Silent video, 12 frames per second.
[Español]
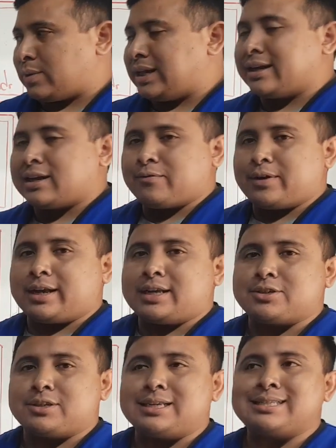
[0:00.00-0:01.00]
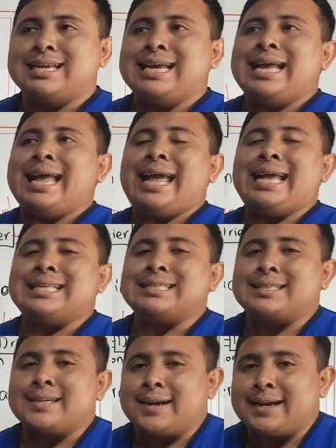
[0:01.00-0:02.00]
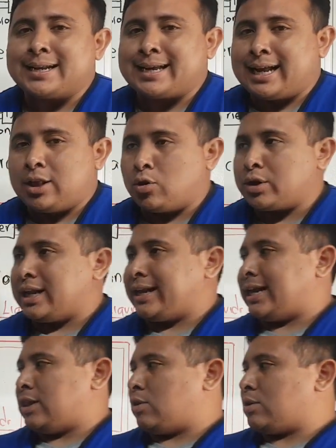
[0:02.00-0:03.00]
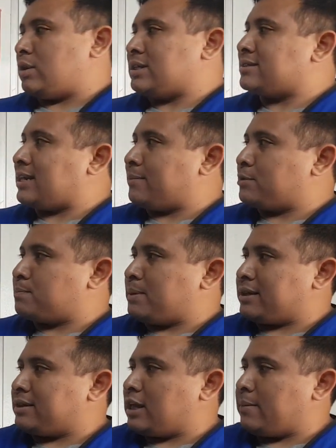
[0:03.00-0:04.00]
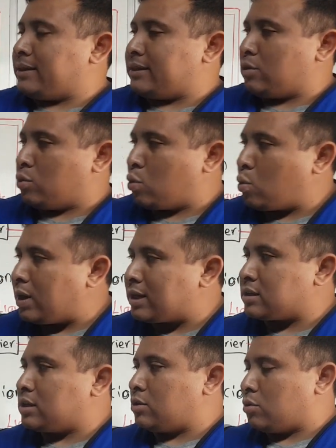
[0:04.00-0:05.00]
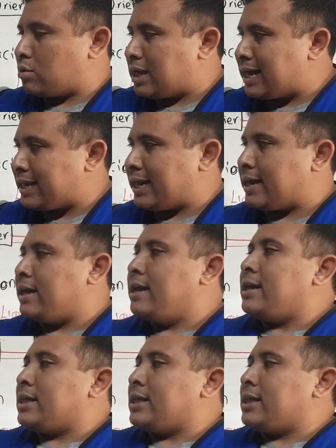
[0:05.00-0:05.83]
Recuerden que refrigeración es extraer calor y el calor lo extraemos prácticamente de un cuarto, de un área,